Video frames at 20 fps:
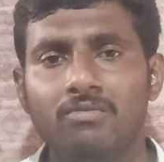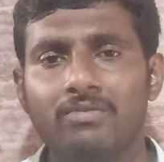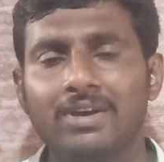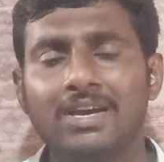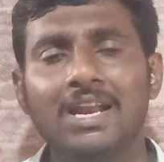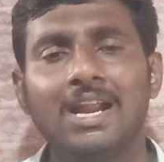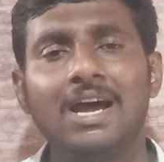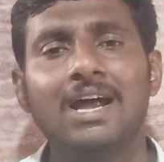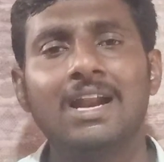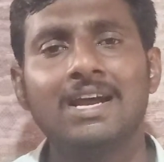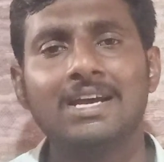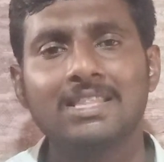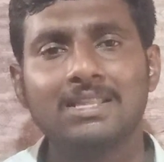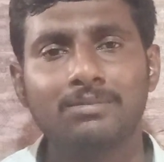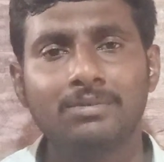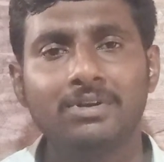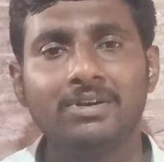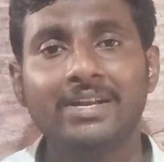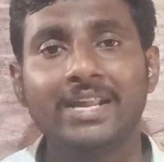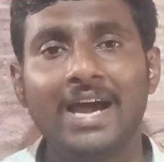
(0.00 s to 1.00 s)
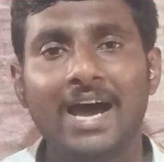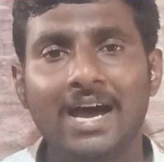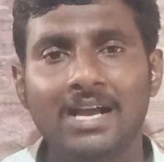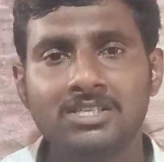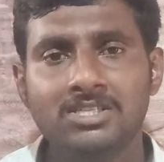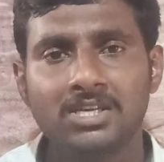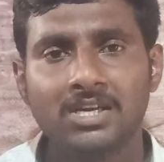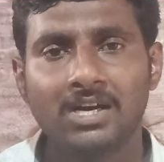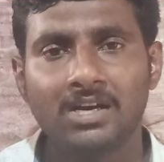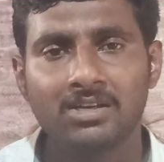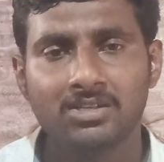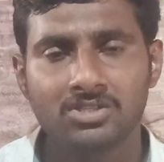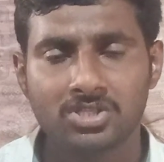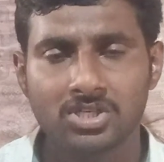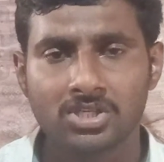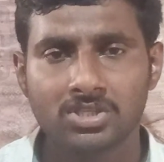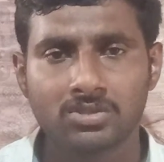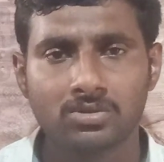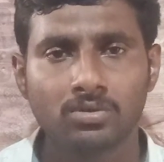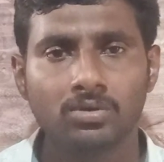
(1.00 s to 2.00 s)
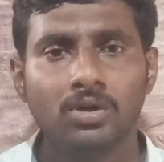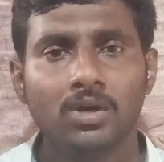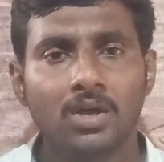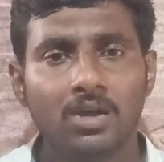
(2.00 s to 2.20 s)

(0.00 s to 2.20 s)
విగ్రహారాధమైనటువంటి ఆచారాలను చేస్తూ